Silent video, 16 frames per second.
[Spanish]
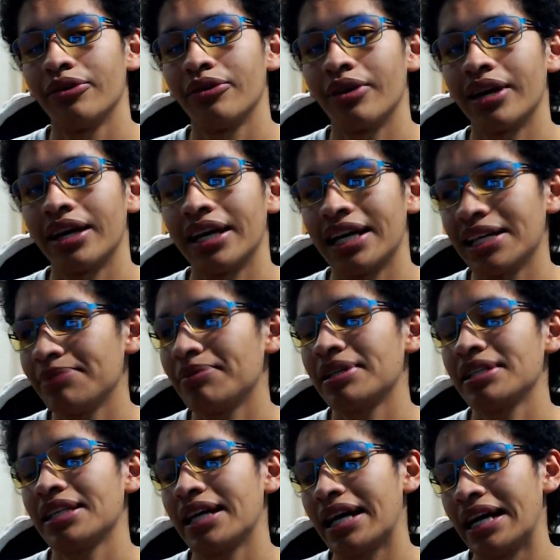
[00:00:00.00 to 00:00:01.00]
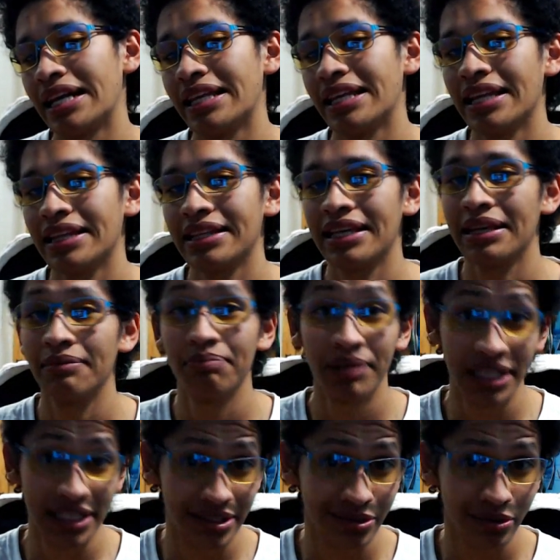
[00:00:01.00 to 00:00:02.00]
Yo creo que es más la calidad que el
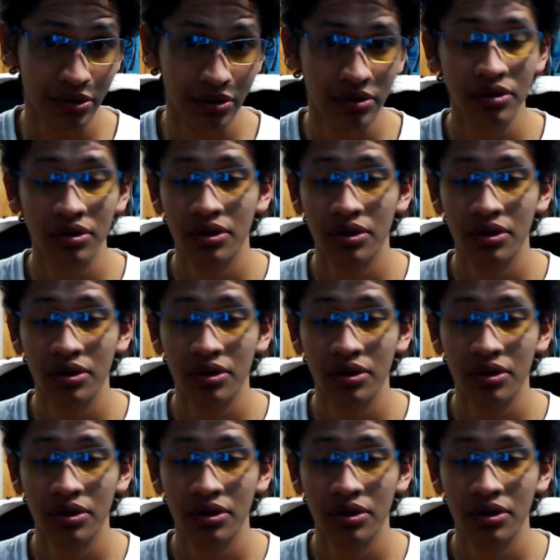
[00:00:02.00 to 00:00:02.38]
precio,